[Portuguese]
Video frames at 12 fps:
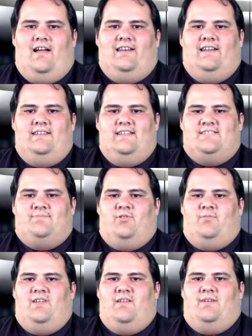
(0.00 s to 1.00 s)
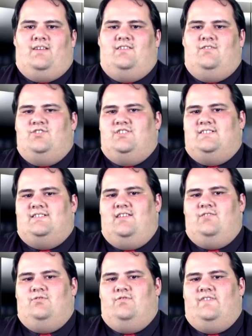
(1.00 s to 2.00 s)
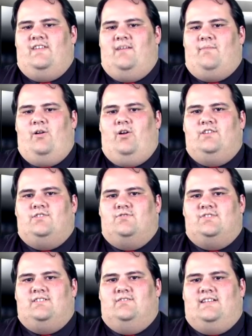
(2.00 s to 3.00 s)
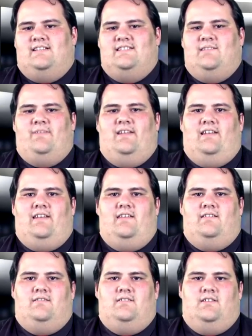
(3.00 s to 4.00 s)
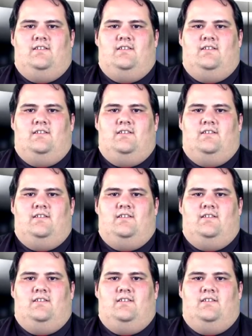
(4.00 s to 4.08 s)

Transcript: Além desse problema, que hoje sem dúvida é a maior discussão trazida pela lei,